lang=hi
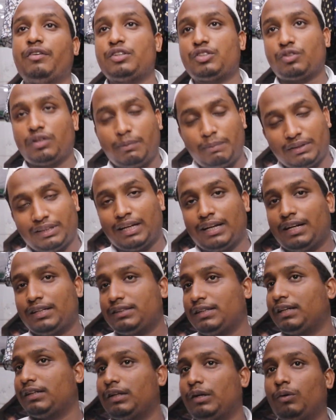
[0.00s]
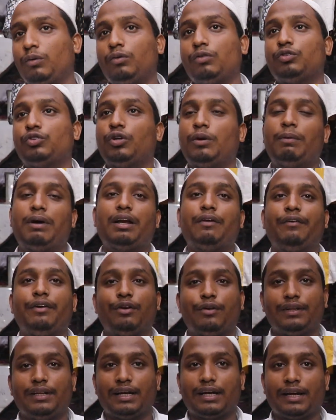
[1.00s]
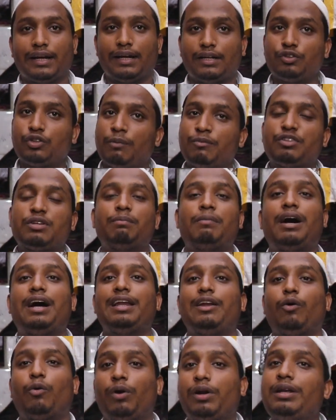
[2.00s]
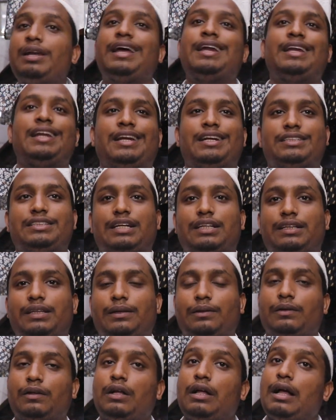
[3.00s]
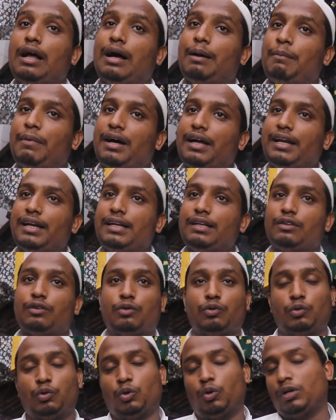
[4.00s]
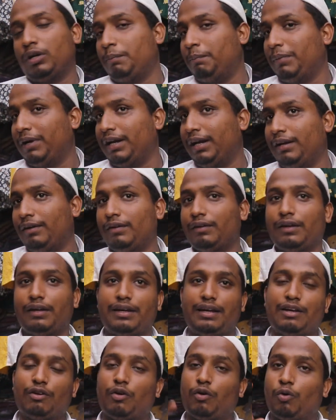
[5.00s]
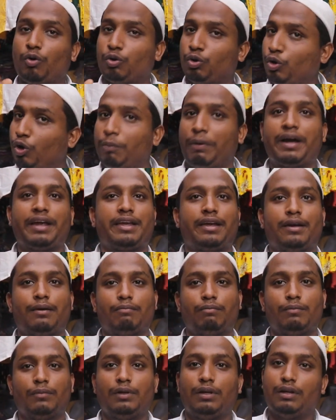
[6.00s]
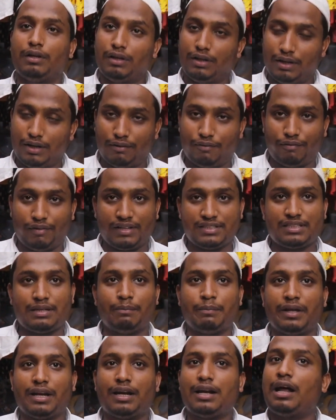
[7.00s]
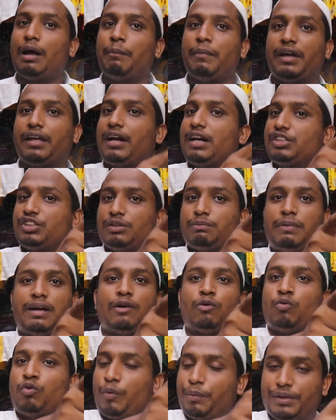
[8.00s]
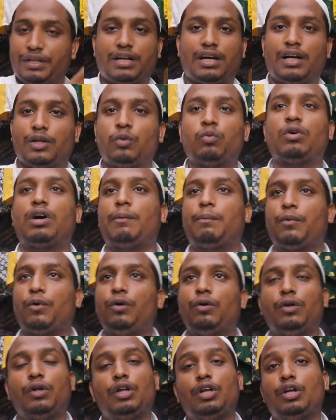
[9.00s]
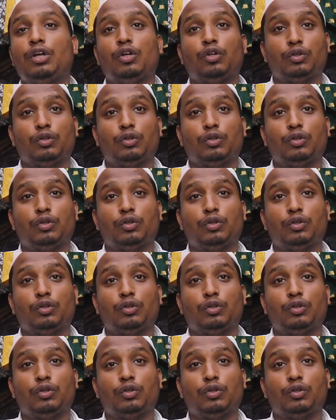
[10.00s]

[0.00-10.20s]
व्यूअर्स को बताना चाहता हूँ जो हमारी वीडियो देख रहे हैं जो हमसे माल ऑनलाइन लेना चाहते हैं हमारे दो नंबर है एक और दो भाई हैं हम जी एक फैसल मेरा नाम है एक राशिद भाई उनको भी दिखा दूंगा आपको जी जी